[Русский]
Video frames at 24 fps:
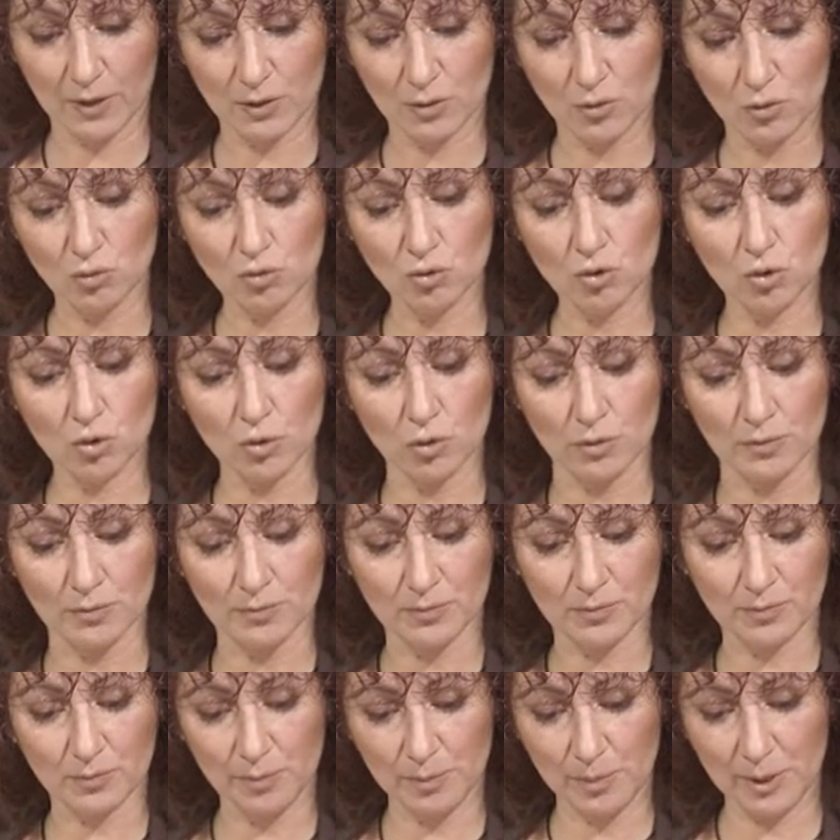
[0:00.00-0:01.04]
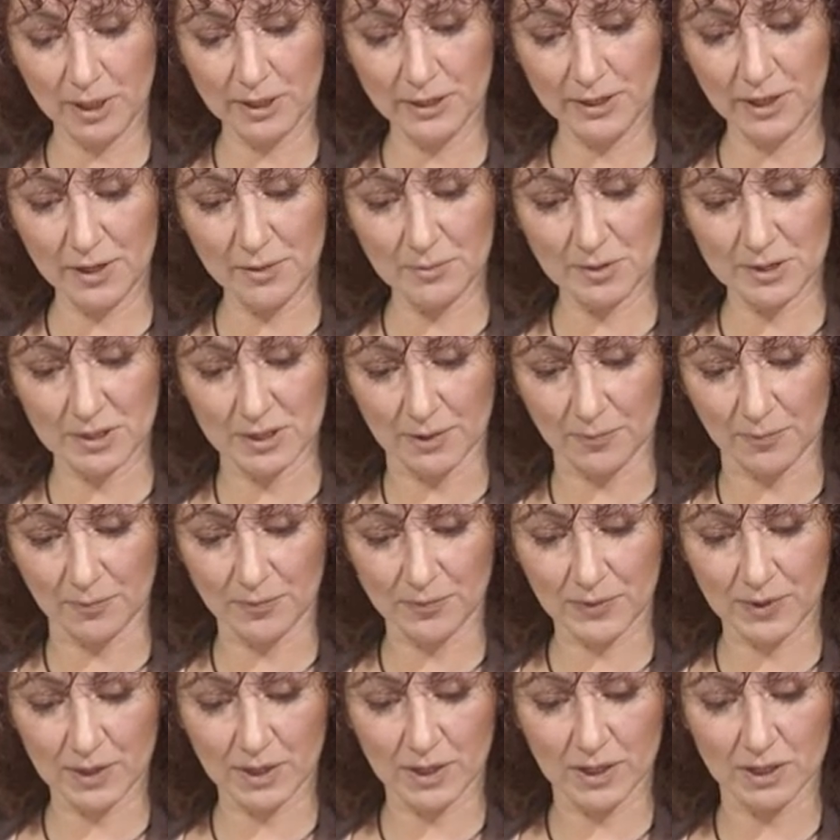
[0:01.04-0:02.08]
«Ну что, покатаемся?» –
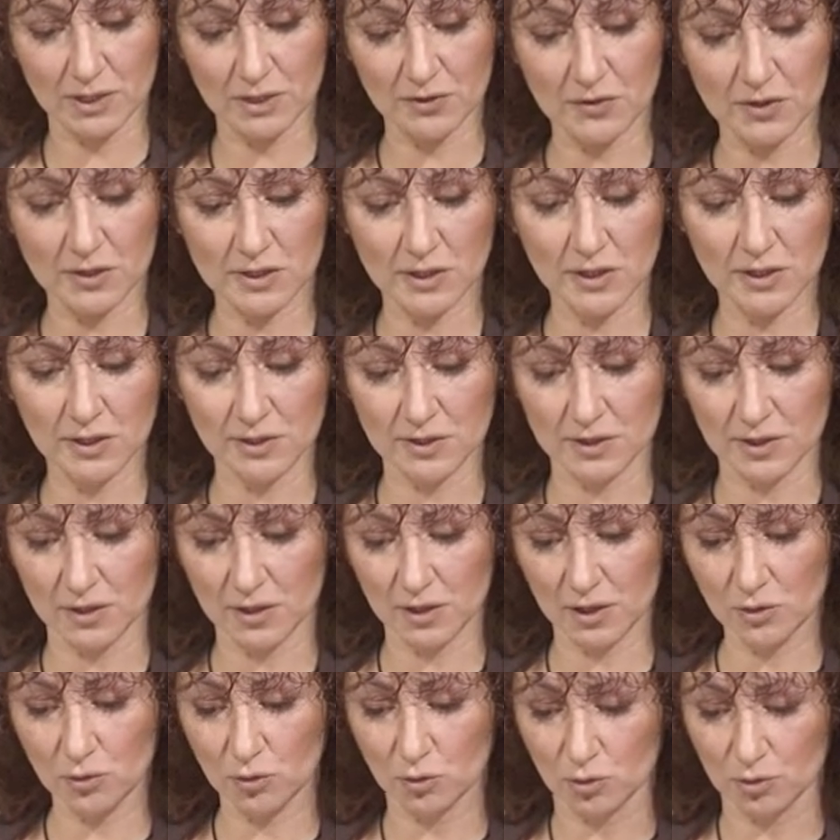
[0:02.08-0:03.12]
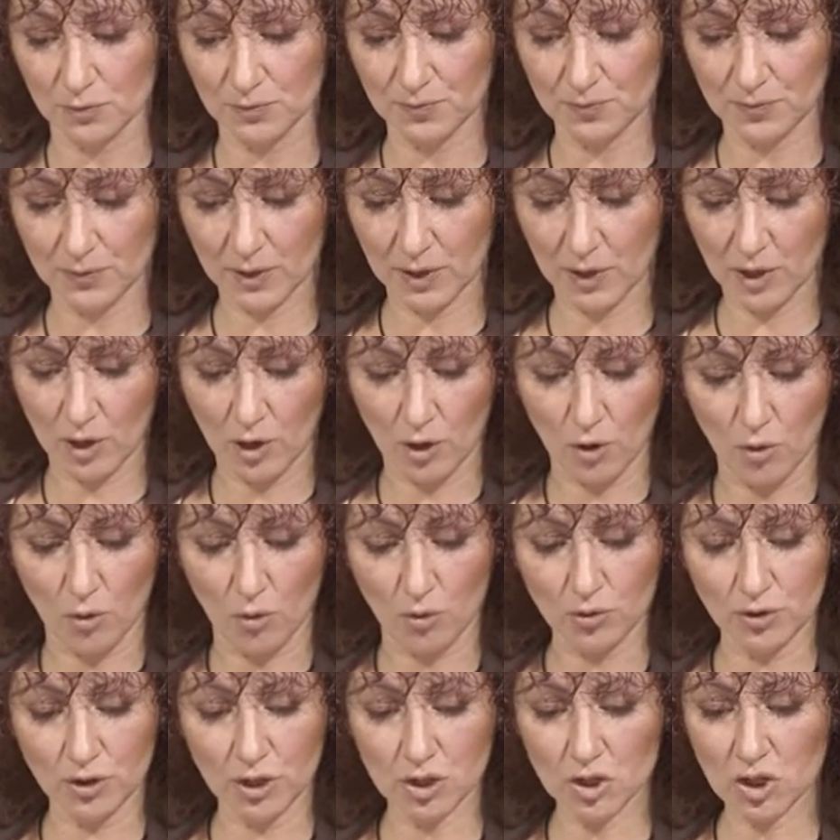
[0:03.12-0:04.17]
развеселился Теодор.
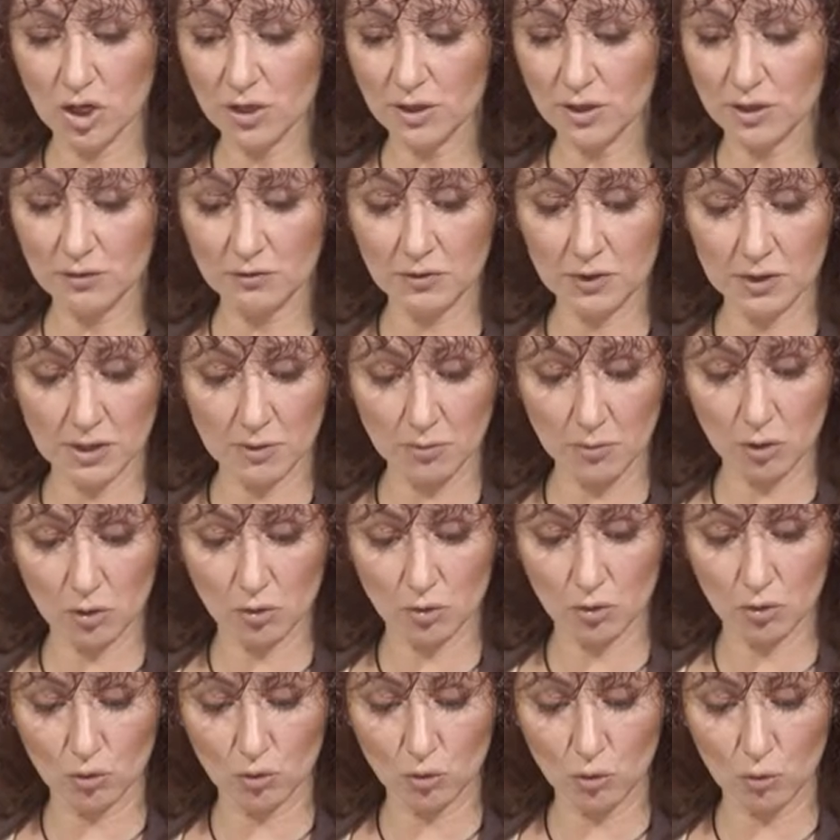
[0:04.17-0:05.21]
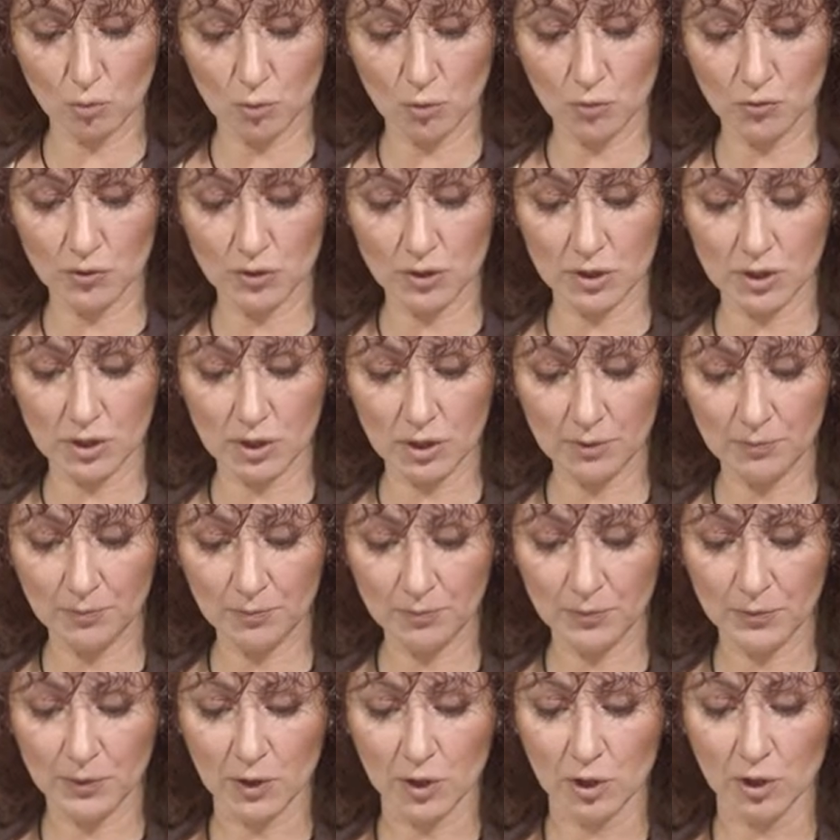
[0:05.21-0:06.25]
Он нажал едва заметную кнопку в стене,
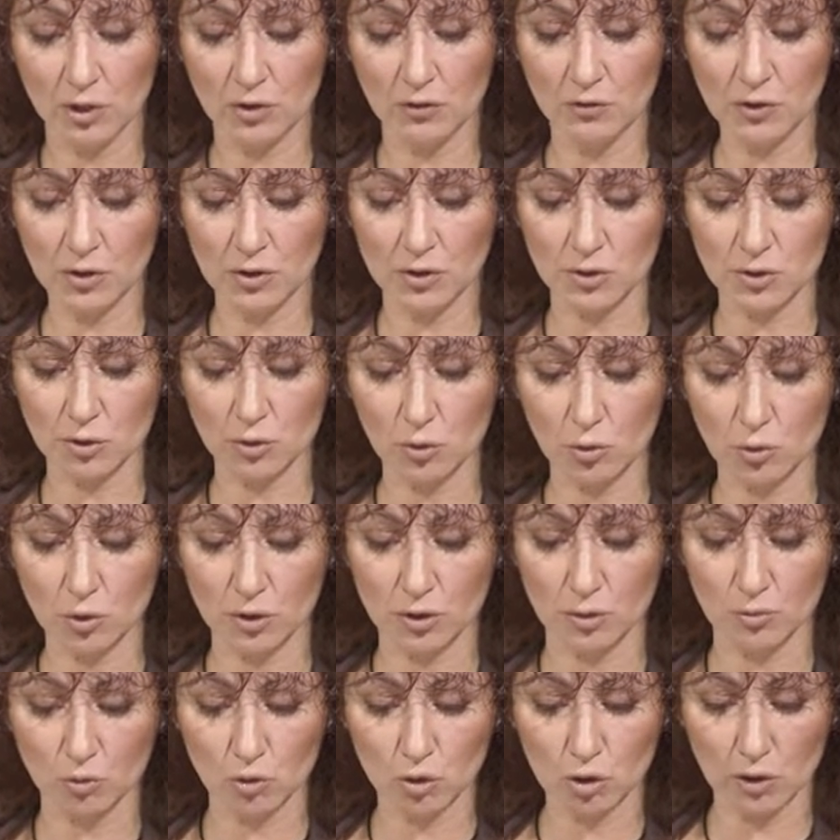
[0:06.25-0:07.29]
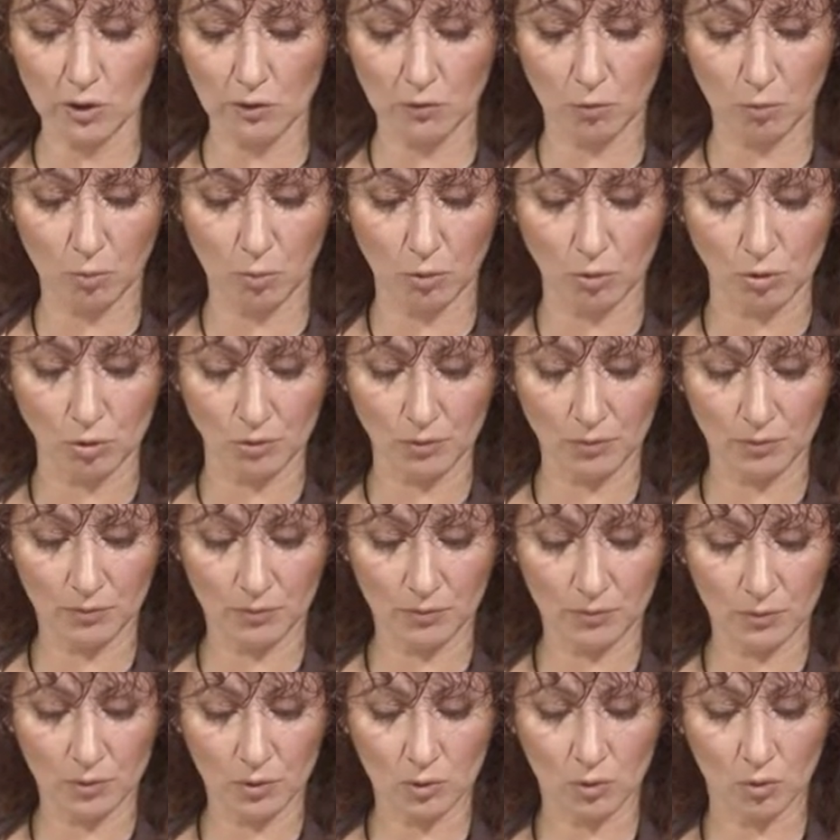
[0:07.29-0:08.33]
и дверь с грохотом ушла в пол.
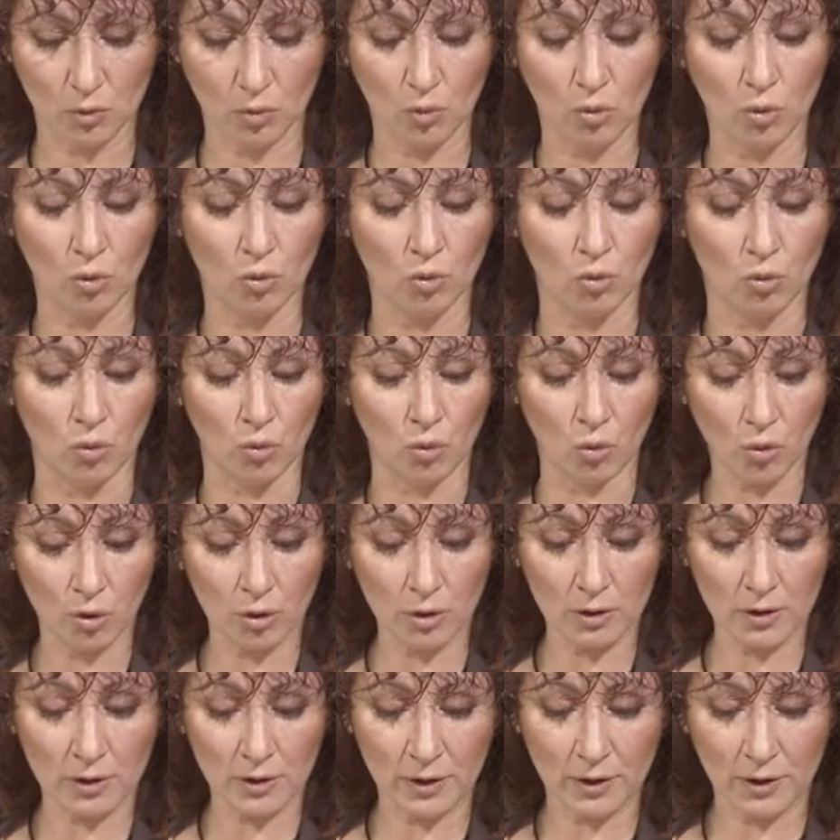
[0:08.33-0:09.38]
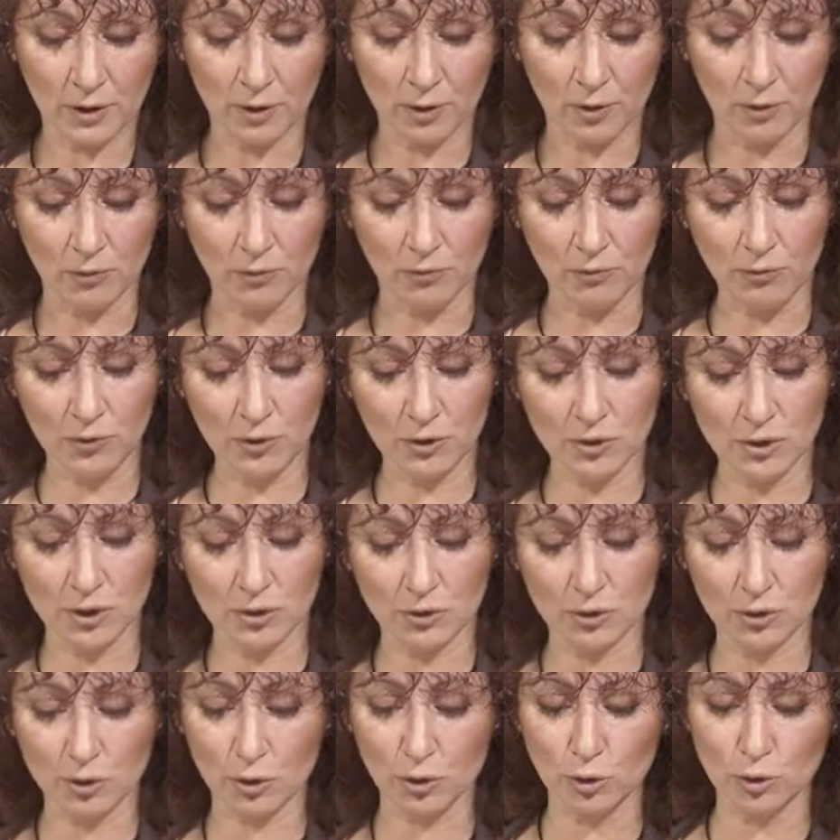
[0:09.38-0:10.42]
Ого! Федя
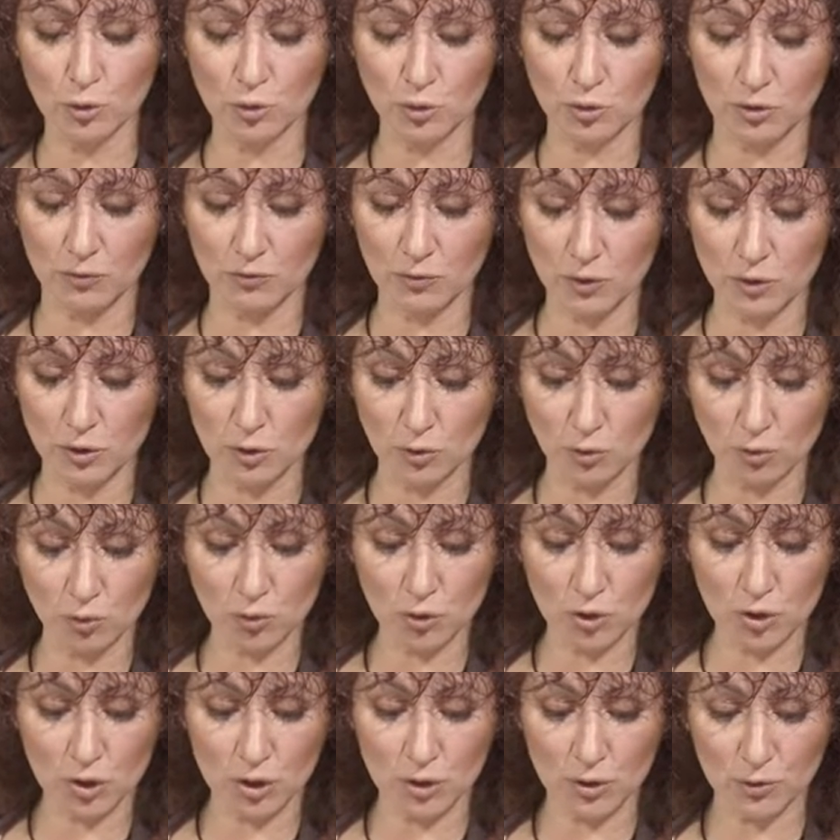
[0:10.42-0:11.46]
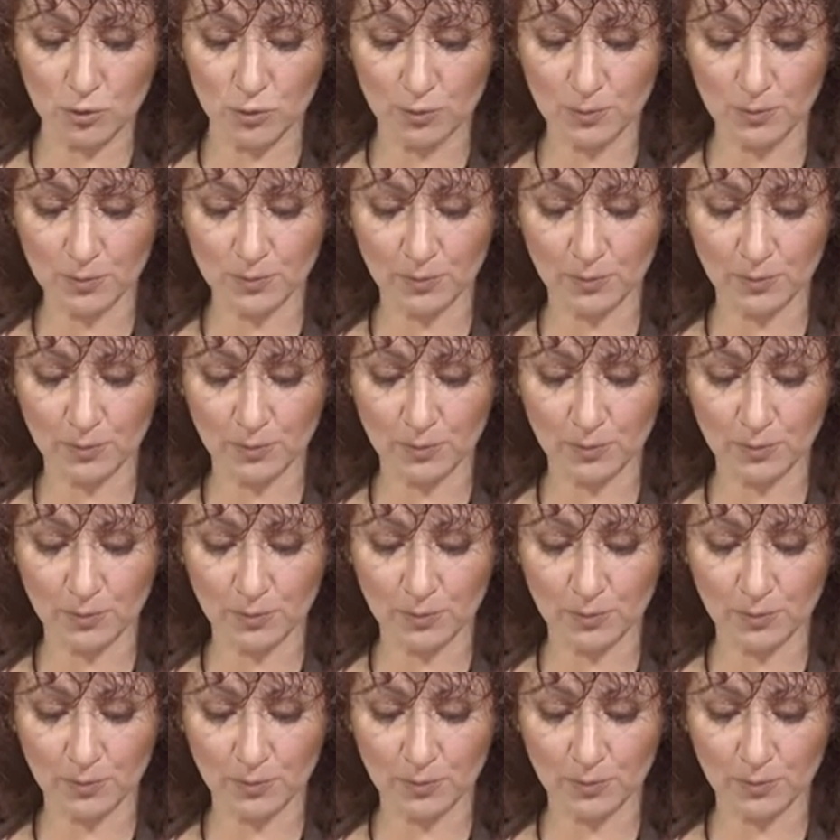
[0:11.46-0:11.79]
открыл рот и вытянул шею.